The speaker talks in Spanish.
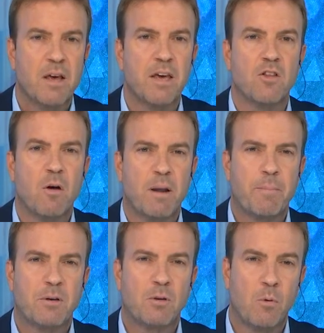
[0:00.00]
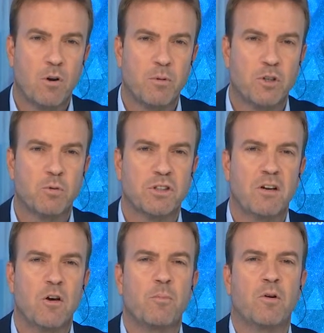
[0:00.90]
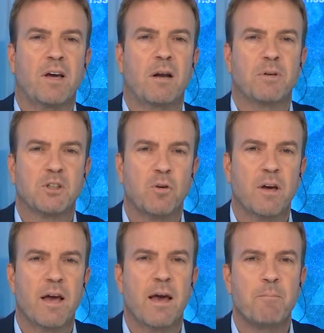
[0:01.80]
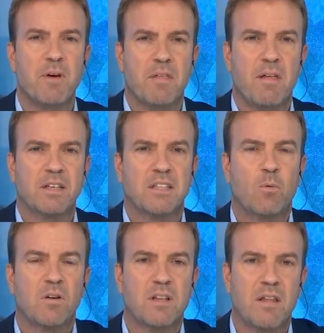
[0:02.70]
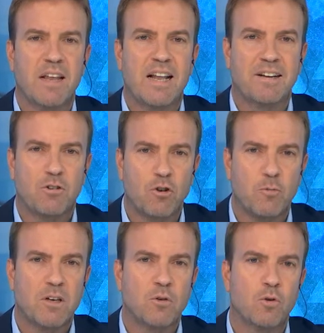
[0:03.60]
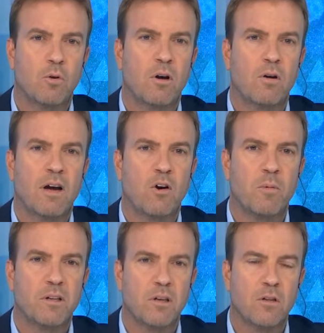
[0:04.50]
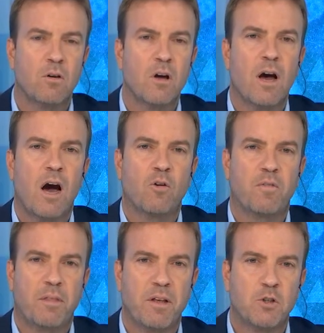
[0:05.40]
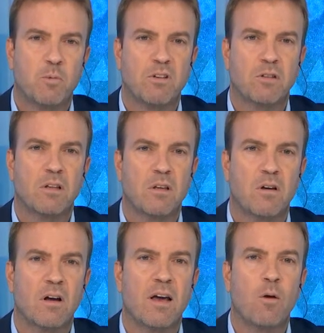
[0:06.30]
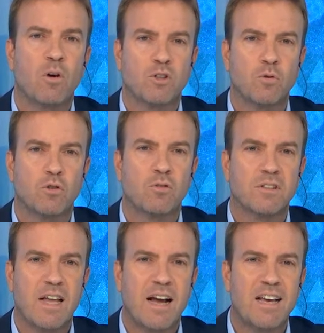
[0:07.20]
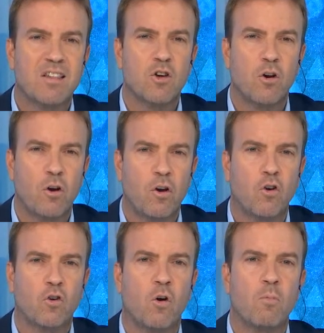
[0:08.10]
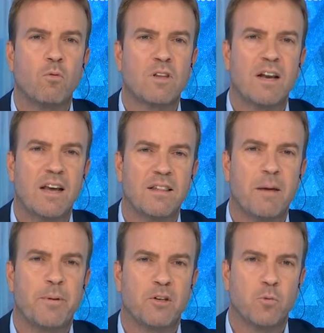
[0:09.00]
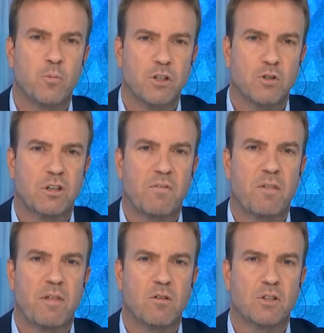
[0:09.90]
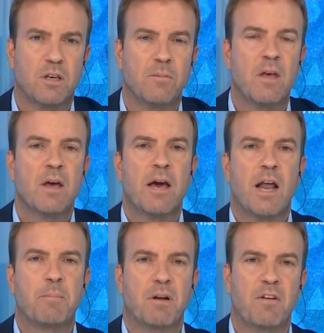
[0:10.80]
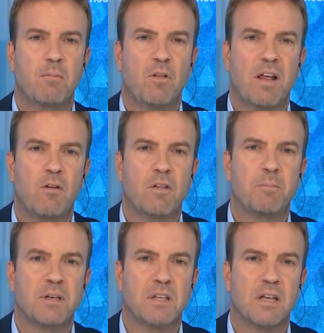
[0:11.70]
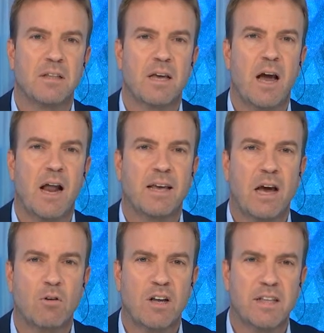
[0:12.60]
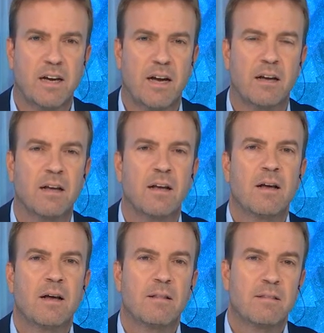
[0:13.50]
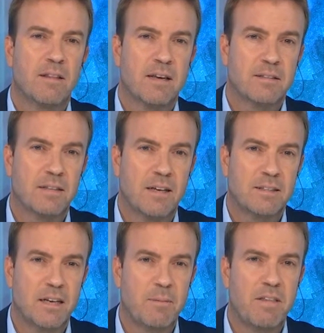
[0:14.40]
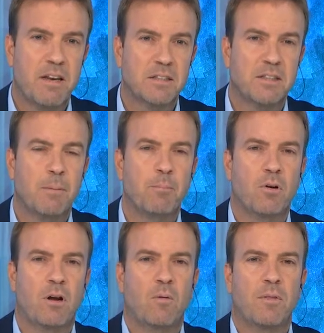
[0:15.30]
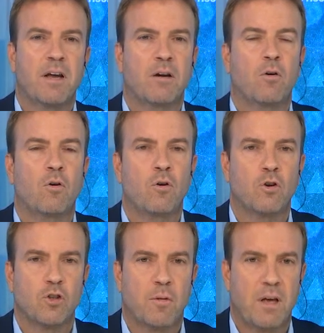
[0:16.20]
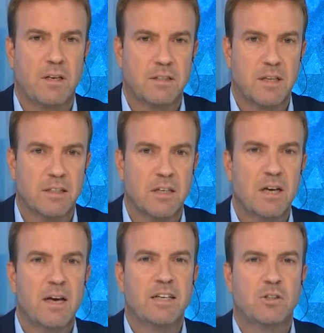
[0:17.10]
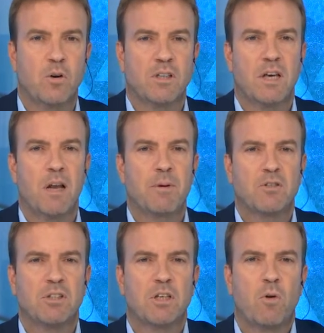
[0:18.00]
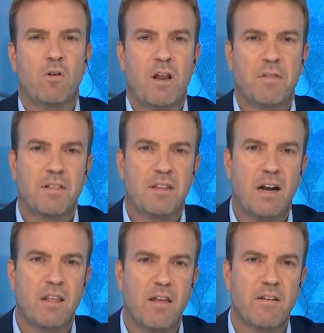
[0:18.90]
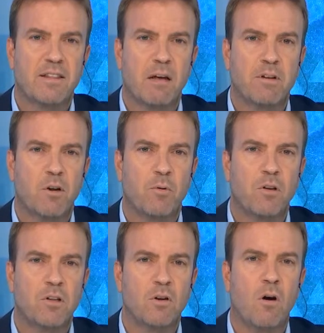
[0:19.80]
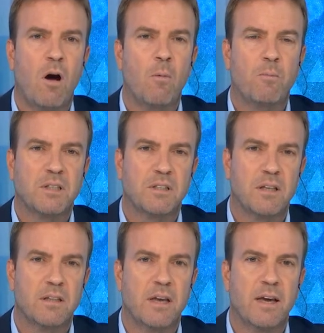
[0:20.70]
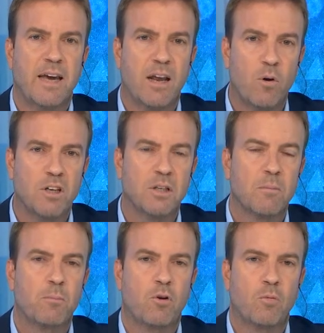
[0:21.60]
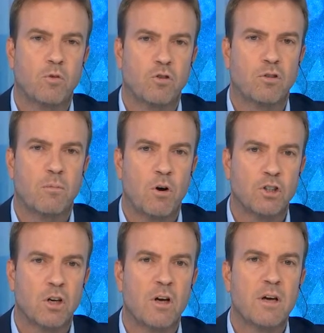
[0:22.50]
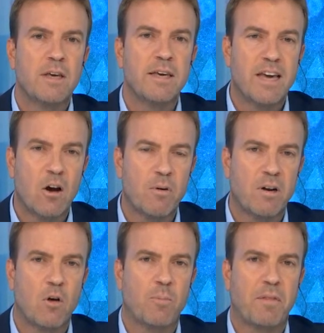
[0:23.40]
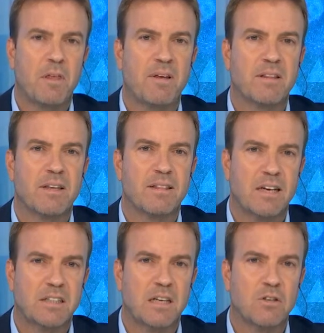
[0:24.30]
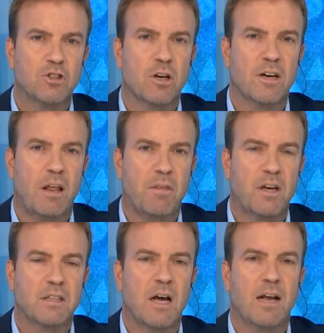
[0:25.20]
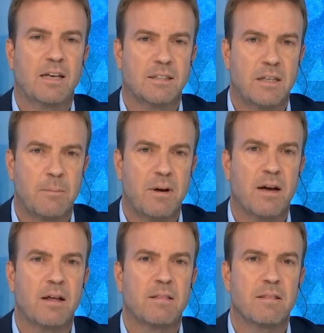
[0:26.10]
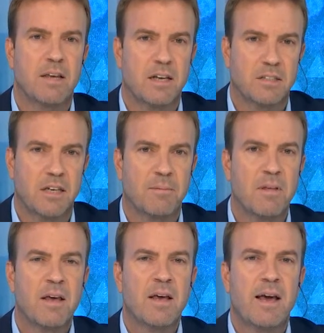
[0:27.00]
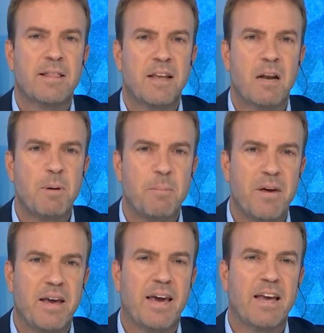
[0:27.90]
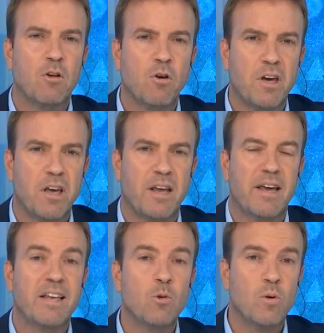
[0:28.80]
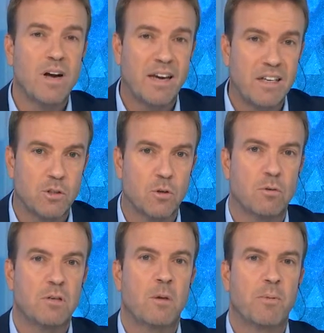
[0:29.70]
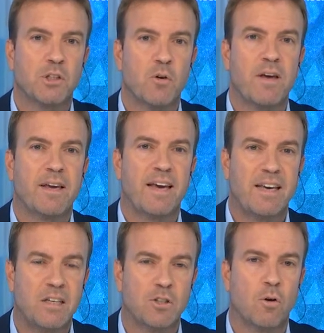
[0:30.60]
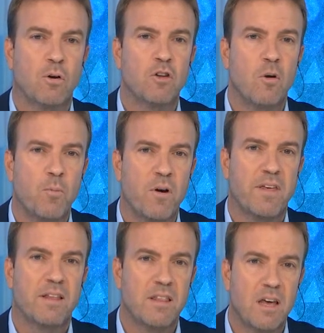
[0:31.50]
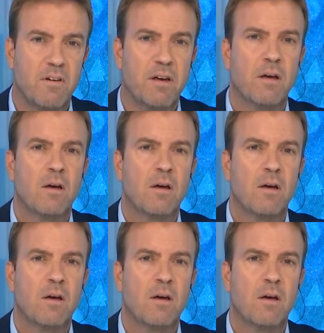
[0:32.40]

Y no habrá acuerdo presupuestario porque el PSOE empieza a darse cuenta del error mayúsculo que ha cometido al ofrecer su mano tendida en un asunto tan ideológico como una ley de presupuestos, afianzando así el perfil moderado del presidente al que ahora atacan de la extrema derecha por negociar con los socialistas. Esto es, el PSOE ha situado en la centralidad del tablero político a un presidente que lo es por los votos de Vox, y que ha gobernado plácidamente tres años gracias a la extrema derecha. Entre el PP, que no quiere y nunca quiso, y el PSOE, que quiso y no puede ni debe,